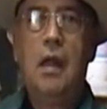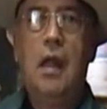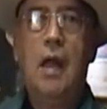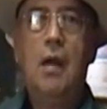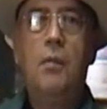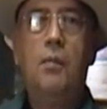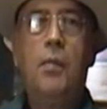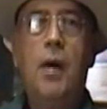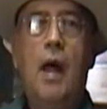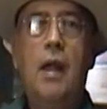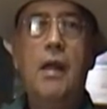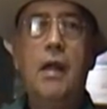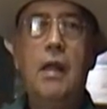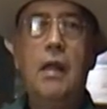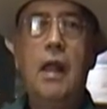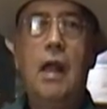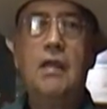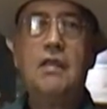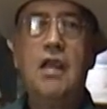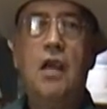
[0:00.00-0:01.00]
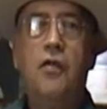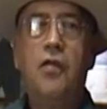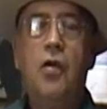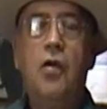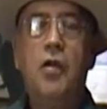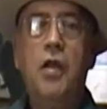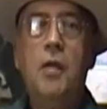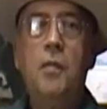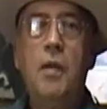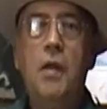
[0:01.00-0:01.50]
el padre de la zafra
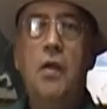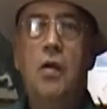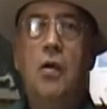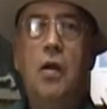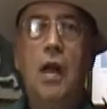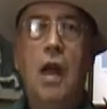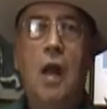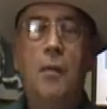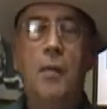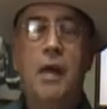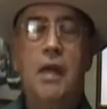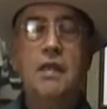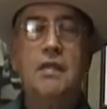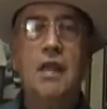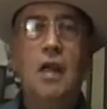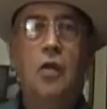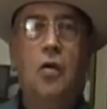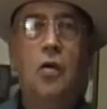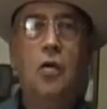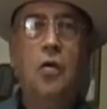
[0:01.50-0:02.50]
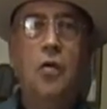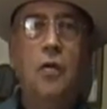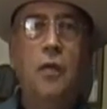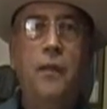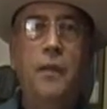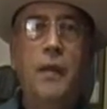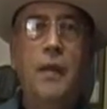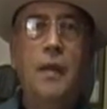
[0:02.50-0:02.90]
de los 10 millones, el amenizador,